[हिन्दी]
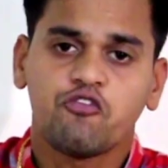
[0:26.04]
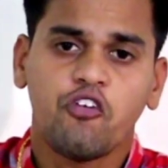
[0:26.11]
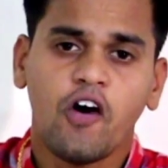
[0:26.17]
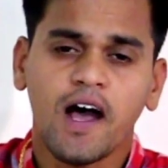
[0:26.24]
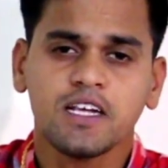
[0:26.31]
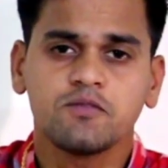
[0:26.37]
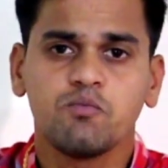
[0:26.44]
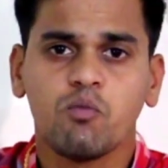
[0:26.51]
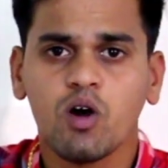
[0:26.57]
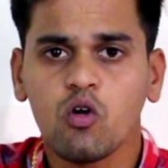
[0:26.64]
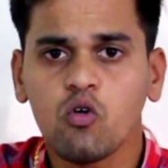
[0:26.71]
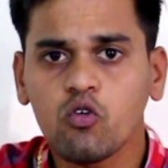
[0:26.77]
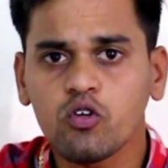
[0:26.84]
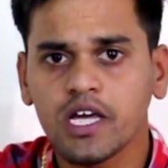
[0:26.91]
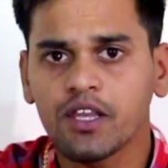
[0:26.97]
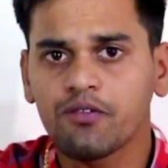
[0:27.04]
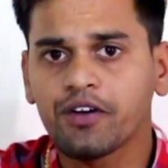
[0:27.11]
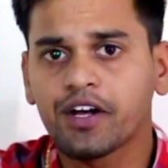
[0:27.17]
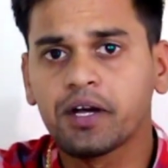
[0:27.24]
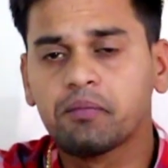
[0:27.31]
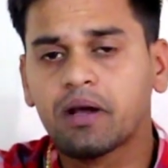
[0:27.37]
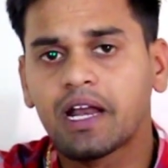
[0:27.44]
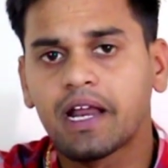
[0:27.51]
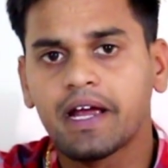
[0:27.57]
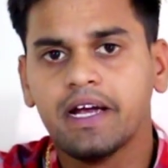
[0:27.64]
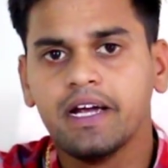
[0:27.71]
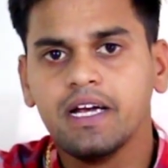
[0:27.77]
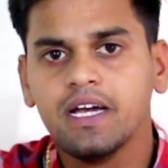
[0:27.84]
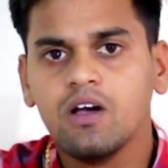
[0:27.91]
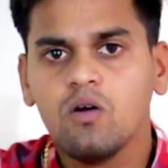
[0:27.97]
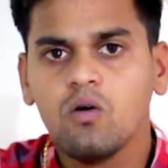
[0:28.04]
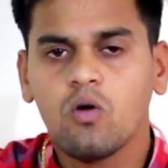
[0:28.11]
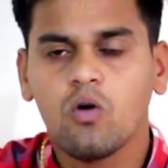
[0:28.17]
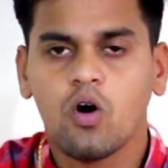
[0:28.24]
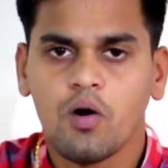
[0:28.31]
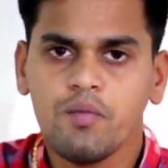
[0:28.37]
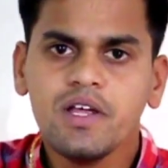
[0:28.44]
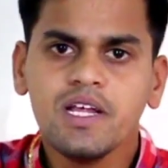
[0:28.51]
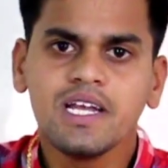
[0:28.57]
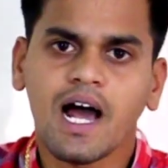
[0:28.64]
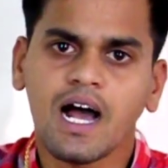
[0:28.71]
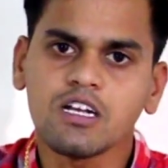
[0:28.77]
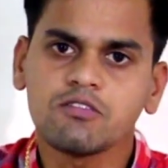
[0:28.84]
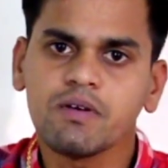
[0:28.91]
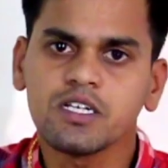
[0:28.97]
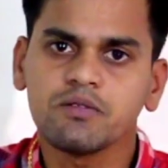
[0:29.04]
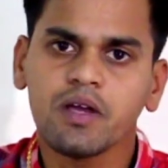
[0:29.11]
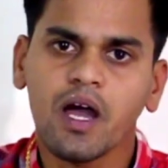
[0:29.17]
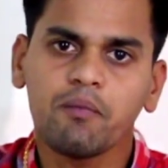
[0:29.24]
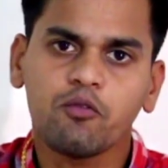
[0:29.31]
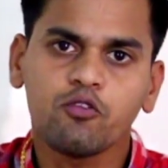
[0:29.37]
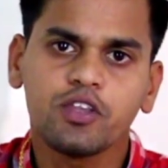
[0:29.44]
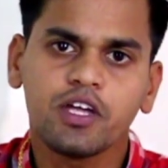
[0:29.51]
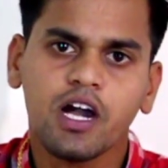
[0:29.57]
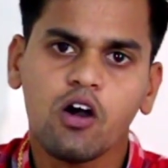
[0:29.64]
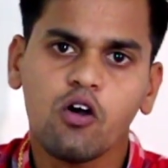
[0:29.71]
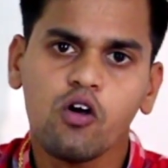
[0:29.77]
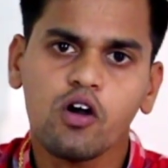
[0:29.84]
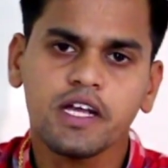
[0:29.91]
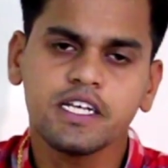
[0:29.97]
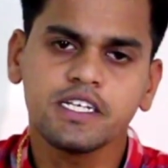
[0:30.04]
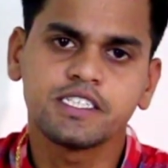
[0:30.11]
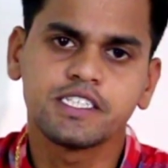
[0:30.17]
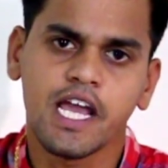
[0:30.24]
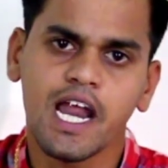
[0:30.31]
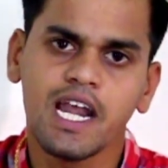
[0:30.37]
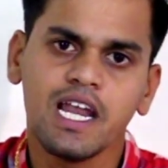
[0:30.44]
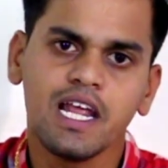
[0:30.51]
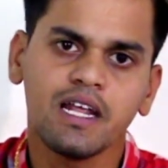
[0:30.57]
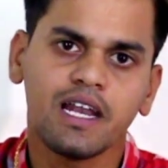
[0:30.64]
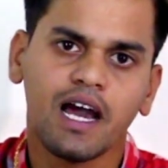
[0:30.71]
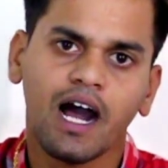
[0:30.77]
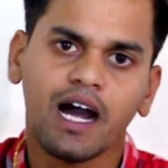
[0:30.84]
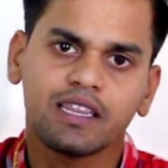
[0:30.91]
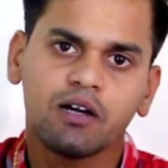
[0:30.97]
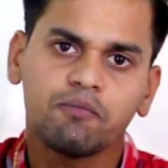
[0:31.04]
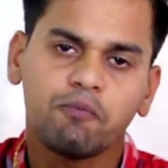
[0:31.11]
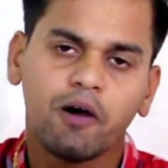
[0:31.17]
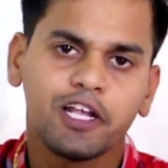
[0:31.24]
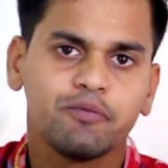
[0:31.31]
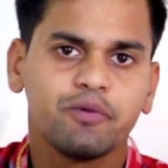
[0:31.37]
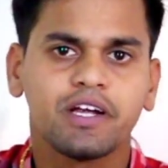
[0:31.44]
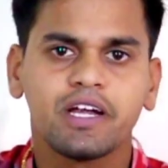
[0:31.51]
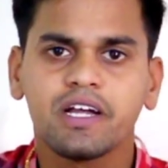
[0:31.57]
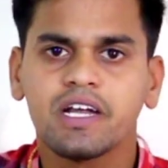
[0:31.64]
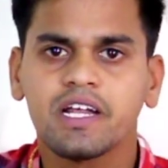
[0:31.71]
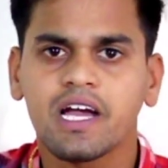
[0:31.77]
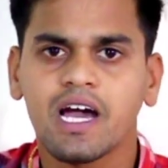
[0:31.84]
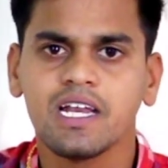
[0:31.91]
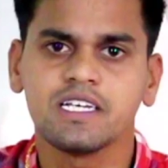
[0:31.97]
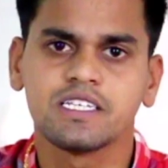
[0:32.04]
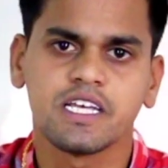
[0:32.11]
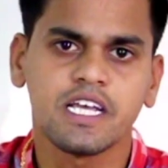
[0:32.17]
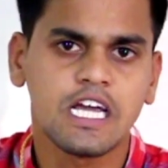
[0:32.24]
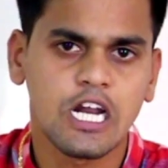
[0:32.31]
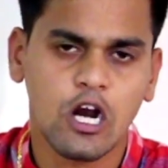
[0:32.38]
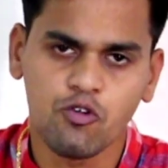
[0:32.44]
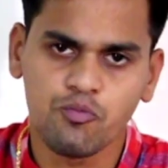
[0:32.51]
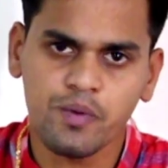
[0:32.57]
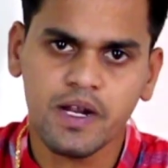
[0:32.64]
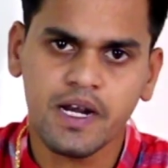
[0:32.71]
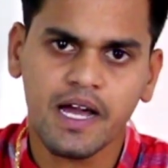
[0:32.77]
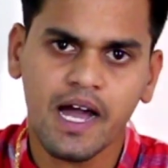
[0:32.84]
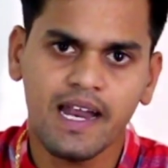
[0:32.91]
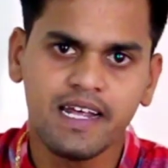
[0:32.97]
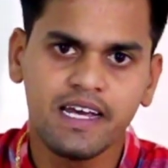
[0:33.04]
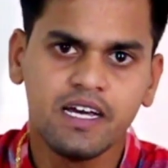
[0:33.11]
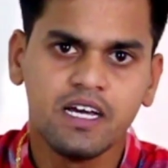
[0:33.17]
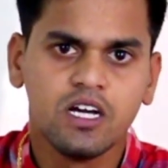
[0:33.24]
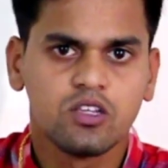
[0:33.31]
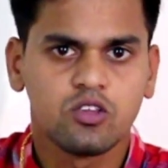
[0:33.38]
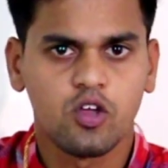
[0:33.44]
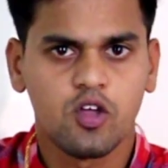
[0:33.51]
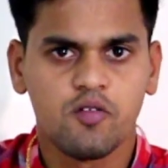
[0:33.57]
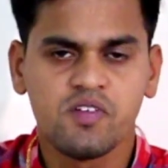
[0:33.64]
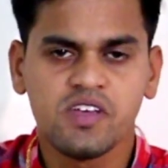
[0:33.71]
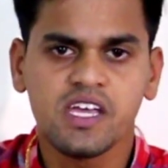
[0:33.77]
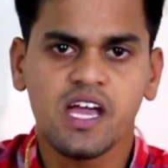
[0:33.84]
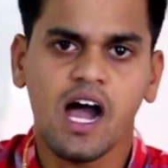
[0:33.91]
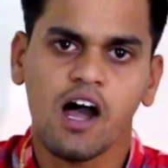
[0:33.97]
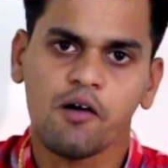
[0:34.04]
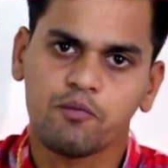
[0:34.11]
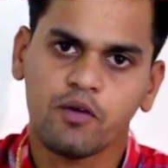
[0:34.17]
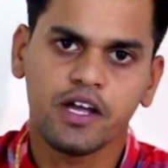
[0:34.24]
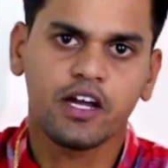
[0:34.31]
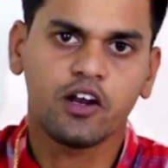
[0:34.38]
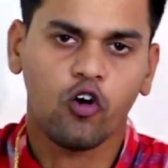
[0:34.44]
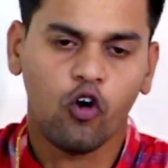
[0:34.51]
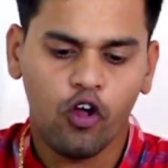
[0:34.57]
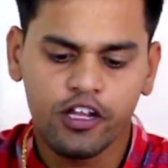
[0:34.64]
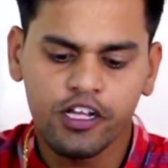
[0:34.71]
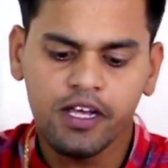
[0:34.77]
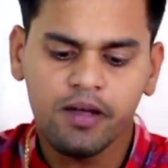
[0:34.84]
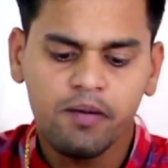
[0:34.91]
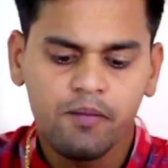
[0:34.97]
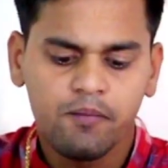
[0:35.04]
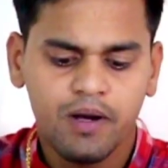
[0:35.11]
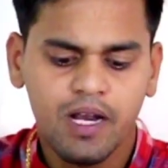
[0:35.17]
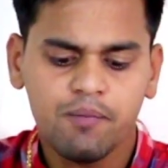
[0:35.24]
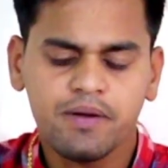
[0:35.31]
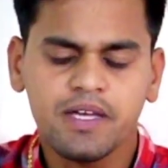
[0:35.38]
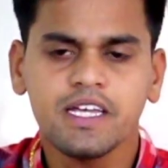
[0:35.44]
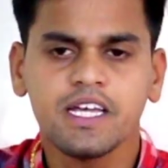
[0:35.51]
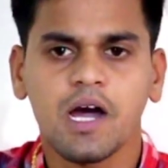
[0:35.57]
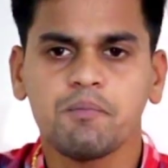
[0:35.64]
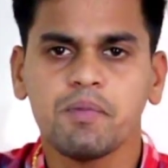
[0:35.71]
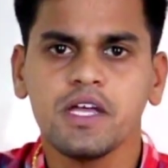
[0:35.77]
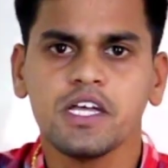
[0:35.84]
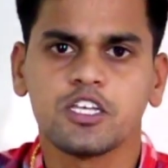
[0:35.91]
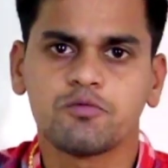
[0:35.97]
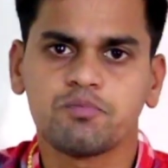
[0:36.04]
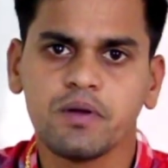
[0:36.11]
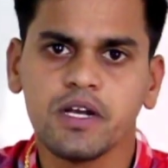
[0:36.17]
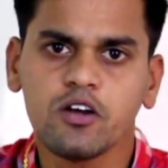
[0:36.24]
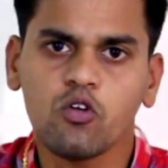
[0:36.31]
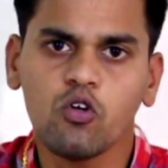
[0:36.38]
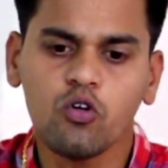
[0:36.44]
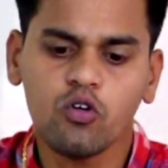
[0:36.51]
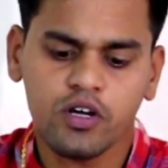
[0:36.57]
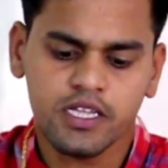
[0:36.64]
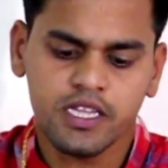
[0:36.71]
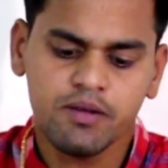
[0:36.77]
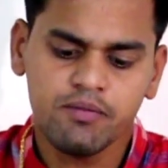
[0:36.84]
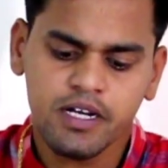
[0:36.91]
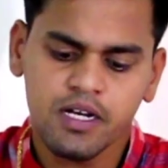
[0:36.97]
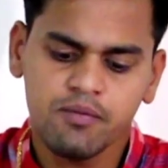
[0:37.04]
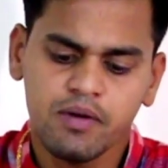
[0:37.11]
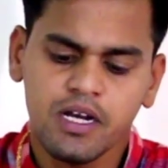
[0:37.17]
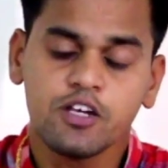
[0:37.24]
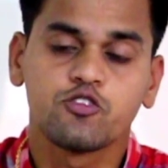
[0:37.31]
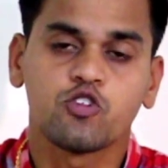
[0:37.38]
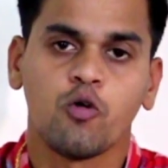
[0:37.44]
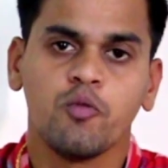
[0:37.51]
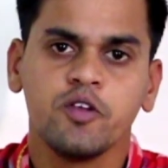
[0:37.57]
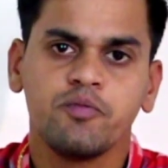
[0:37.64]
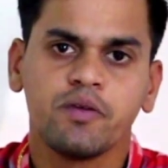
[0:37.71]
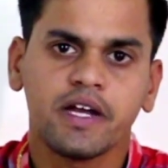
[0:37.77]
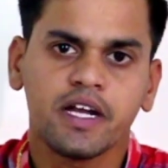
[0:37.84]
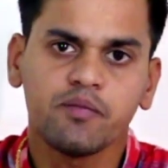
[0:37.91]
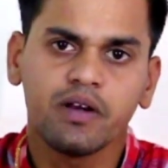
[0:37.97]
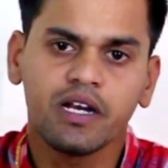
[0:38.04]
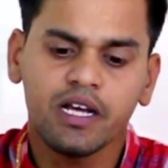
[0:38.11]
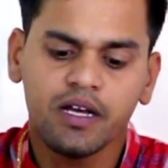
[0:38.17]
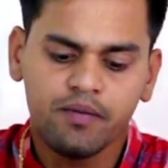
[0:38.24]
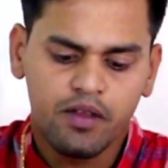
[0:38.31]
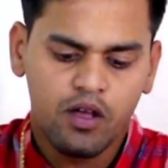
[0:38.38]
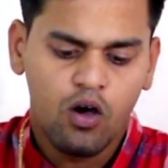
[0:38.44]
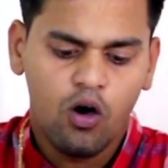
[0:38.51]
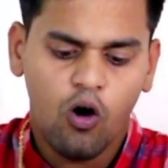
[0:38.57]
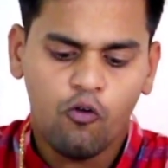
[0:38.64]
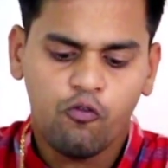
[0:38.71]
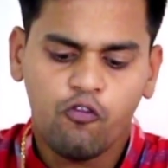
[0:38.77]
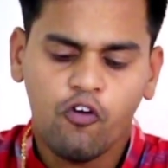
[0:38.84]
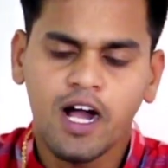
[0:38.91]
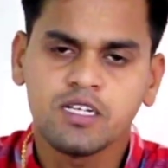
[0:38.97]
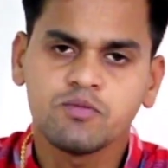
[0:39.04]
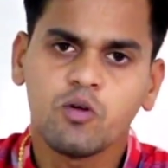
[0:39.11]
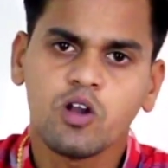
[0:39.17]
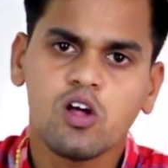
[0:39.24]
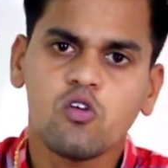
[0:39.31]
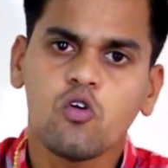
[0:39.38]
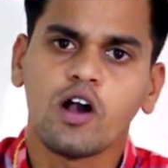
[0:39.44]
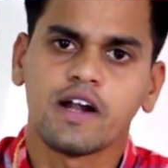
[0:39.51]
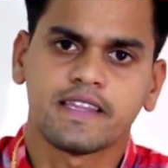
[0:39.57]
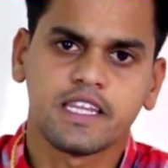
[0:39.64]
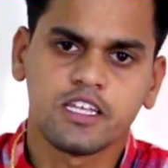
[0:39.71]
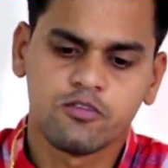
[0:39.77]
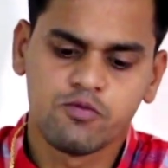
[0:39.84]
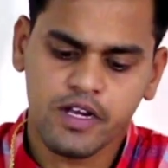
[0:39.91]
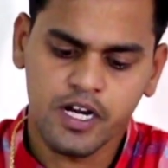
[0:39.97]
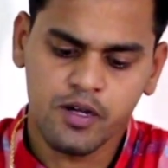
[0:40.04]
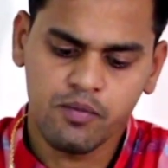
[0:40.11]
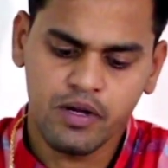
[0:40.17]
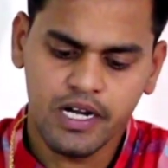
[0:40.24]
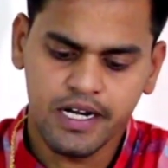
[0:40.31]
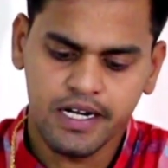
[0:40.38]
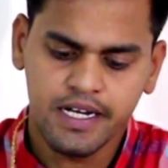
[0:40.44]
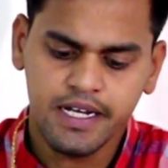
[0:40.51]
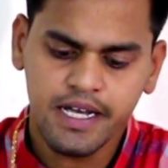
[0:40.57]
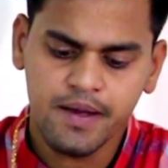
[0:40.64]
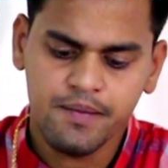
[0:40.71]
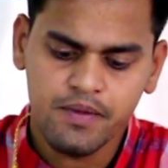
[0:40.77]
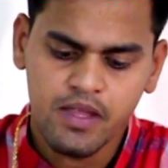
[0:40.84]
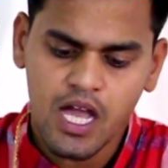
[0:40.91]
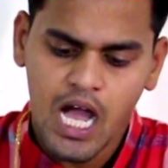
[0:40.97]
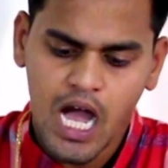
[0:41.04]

फास्ट बॉलों को ज़्यादा विकेट मिल रहे हैं और अभी लास्ट मैच में आपको देखा होगा कि चैल ने लगातार पाँच विकेट निकाले इसी ग्राउंड पे निकाले तो ये भी आपका एक लॉयल है मतलब कि यहाँ पे स्पिन को कितने विकेट मिले चौबीस विकेट मिले और फास्ट बॉलर को अड़तीस विकेट मिले ठीक है